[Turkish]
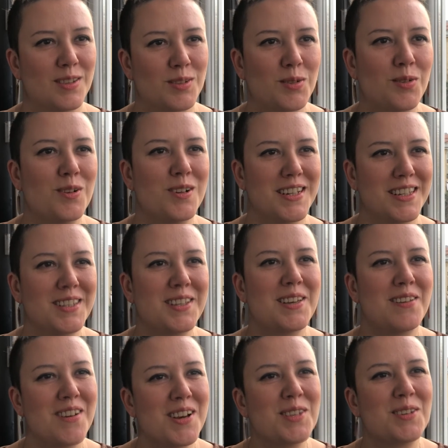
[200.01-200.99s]
Sonra işte
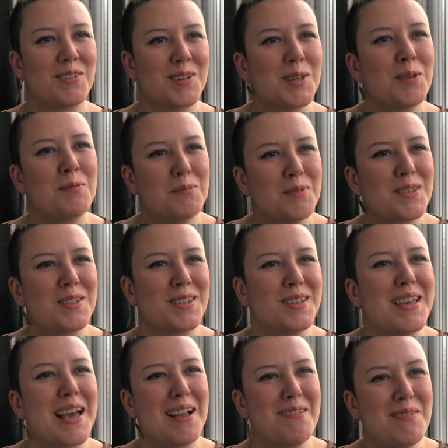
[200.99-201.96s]
yavaş yavaş hepimiz
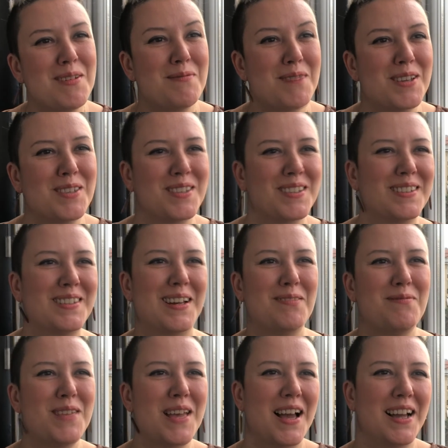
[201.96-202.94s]
için gelmeye
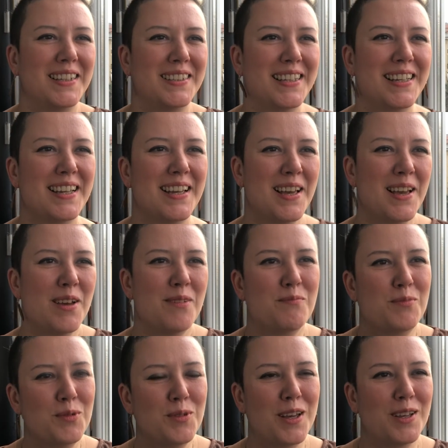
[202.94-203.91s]
başladılar. Bir yerde
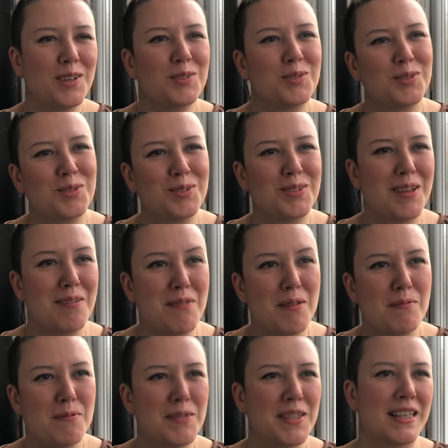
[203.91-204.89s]
buna dur
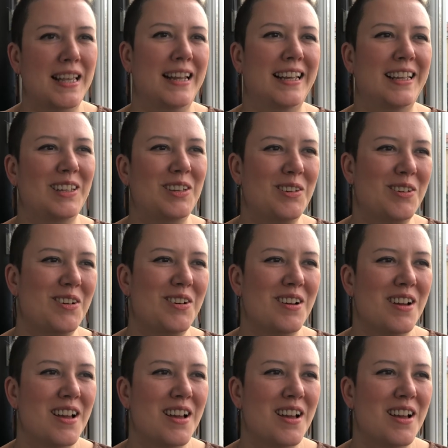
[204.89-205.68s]
dememiz gerekiyor.